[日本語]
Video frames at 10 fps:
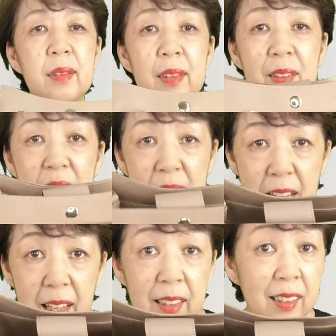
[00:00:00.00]
そし
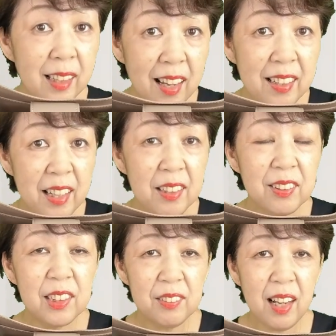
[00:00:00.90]
て開閉
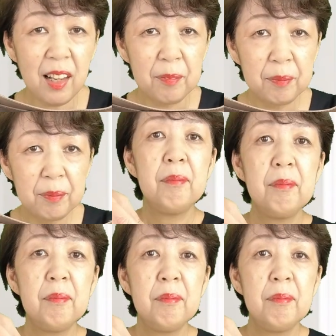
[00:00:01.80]
口は
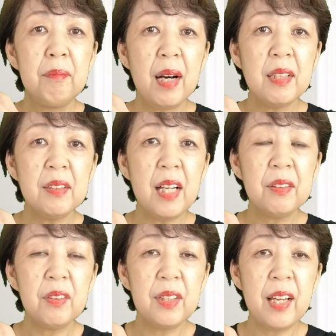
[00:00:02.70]

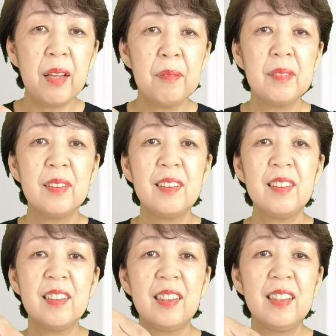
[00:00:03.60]
マグネットで
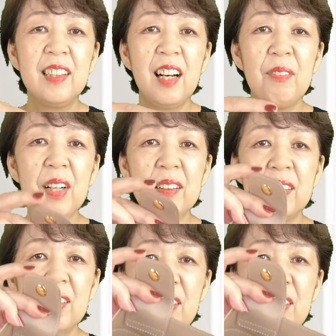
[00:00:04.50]
ガバッ